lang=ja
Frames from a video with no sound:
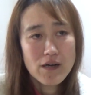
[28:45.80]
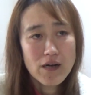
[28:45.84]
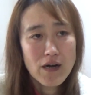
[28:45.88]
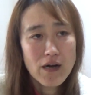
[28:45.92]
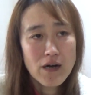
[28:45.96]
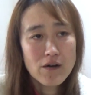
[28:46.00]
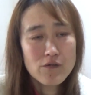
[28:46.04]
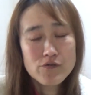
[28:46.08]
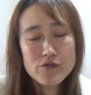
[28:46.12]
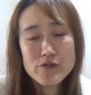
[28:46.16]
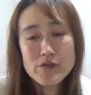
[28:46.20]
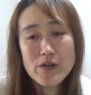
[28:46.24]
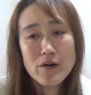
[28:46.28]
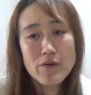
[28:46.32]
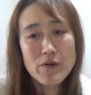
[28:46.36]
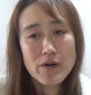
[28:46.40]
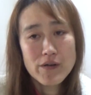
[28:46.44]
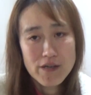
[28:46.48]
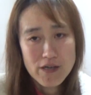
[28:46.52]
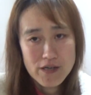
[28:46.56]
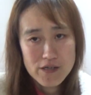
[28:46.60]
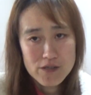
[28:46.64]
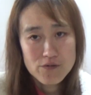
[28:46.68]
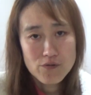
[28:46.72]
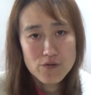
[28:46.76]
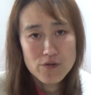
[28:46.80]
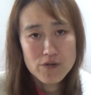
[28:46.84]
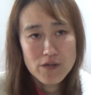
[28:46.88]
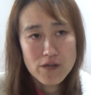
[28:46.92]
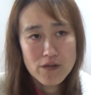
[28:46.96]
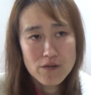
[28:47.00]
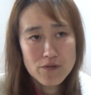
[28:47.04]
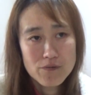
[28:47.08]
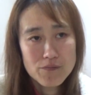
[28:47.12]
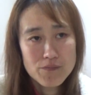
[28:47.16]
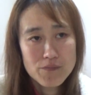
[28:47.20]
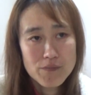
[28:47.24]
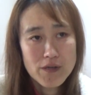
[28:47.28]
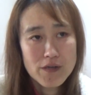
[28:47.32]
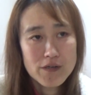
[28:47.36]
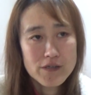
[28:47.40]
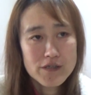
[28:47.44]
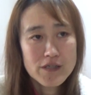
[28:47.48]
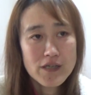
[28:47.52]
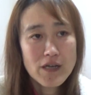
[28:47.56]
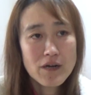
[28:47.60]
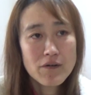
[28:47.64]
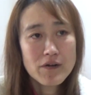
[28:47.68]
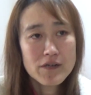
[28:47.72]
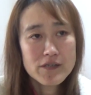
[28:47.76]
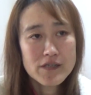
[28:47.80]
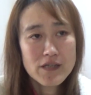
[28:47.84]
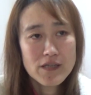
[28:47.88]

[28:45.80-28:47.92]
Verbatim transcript: 会う人会わない人いてるで幸